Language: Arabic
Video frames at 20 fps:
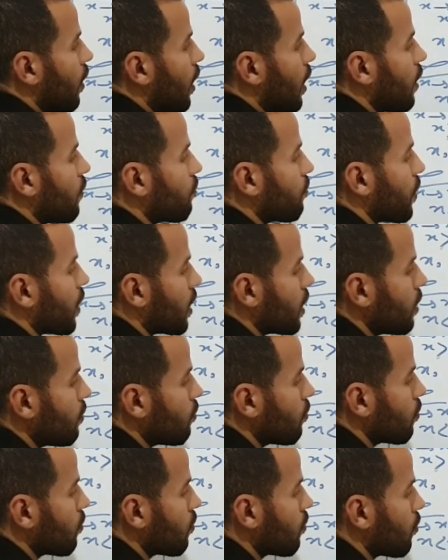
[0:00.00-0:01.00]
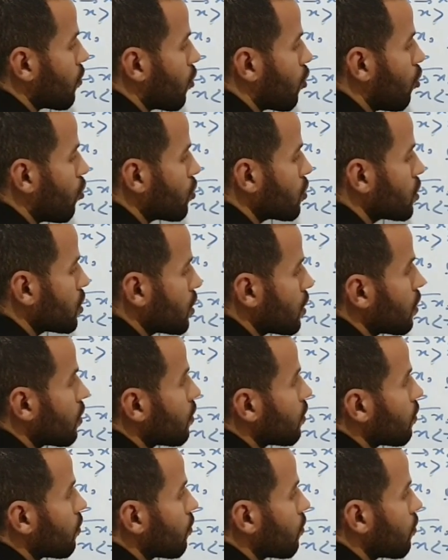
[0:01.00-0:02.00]
اف بريم غوش
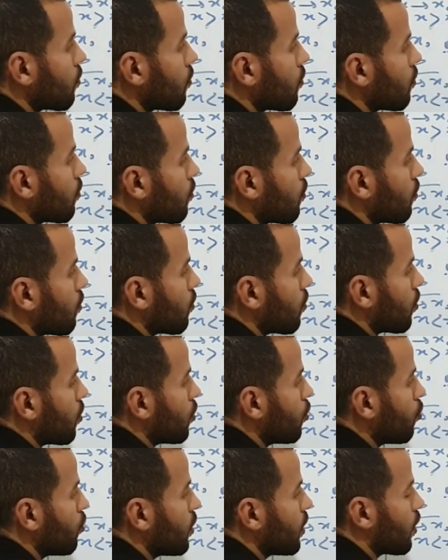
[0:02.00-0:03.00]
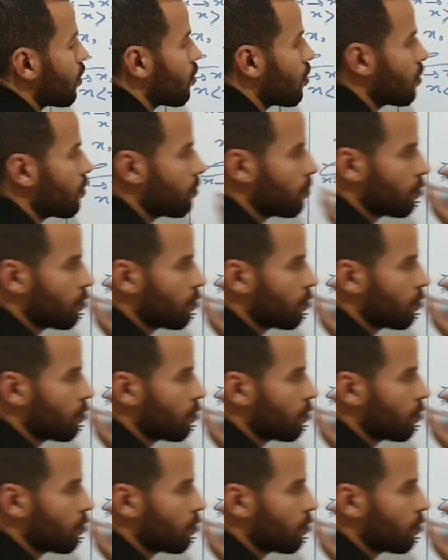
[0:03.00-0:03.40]
دو اكس